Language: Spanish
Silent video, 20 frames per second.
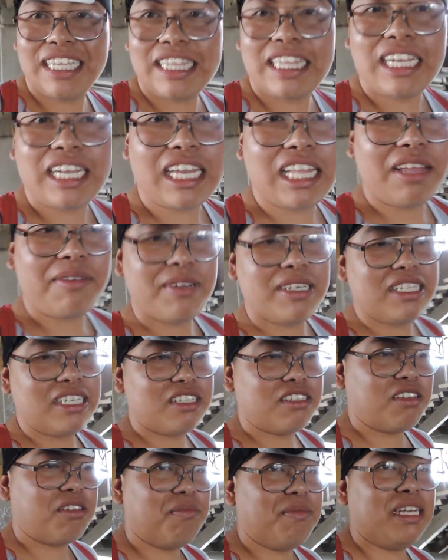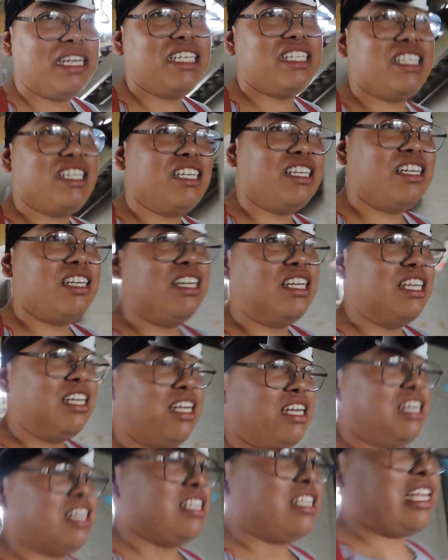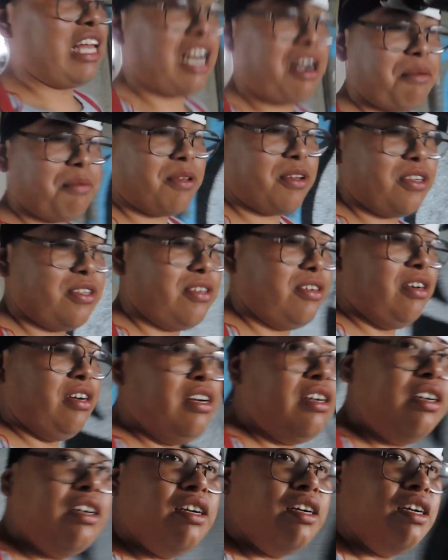neta, cada vez estoy más nervioso.